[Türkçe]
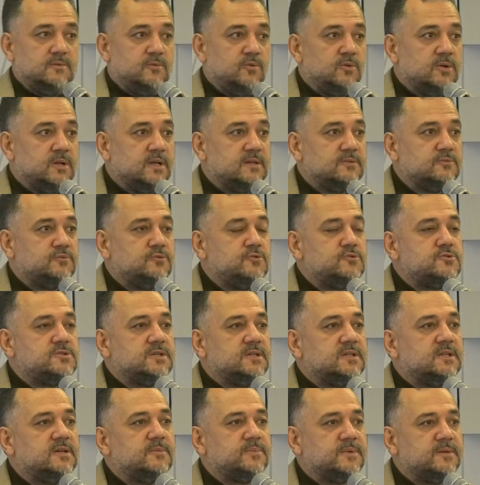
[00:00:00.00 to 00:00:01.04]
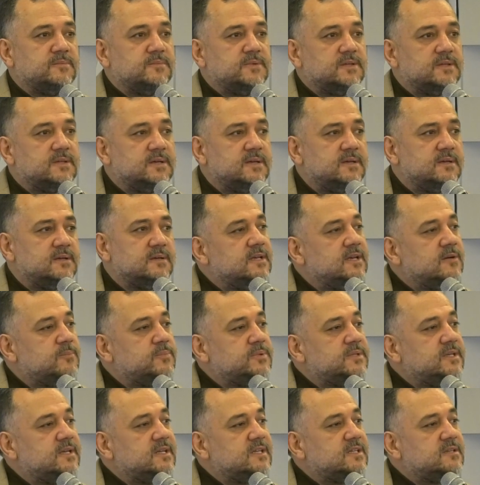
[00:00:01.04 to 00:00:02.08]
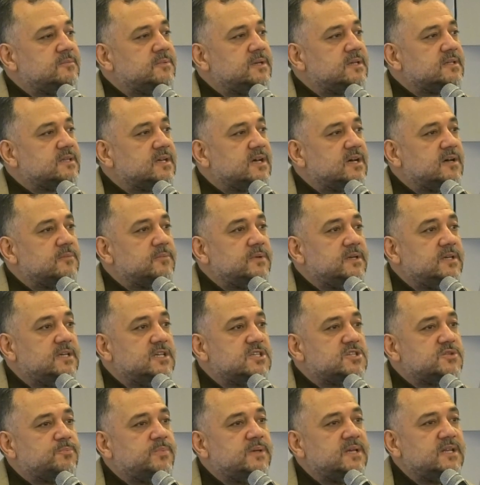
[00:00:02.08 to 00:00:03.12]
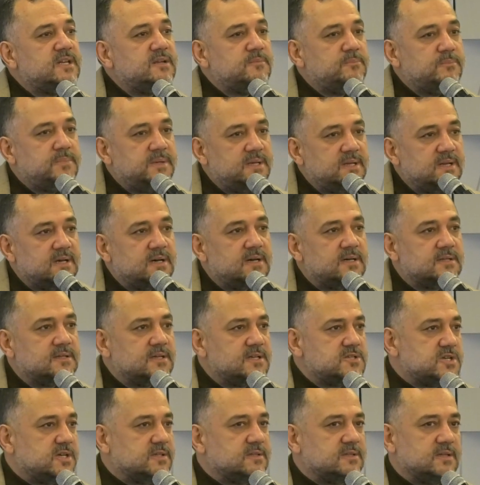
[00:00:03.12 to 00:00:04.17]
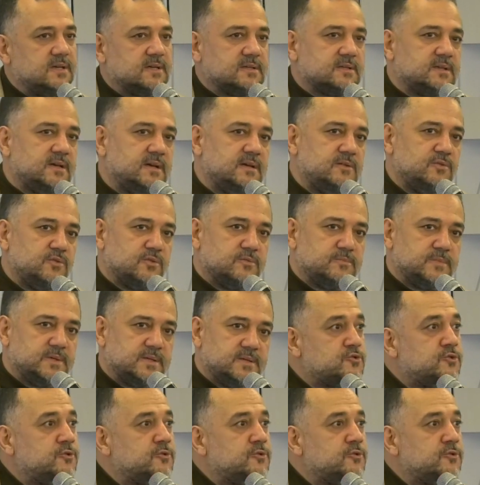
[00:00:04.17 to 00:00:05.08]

olan Düzce depreminde yapı denetime tabi hiçbir binada çatlak dahil olmadı kalmadı.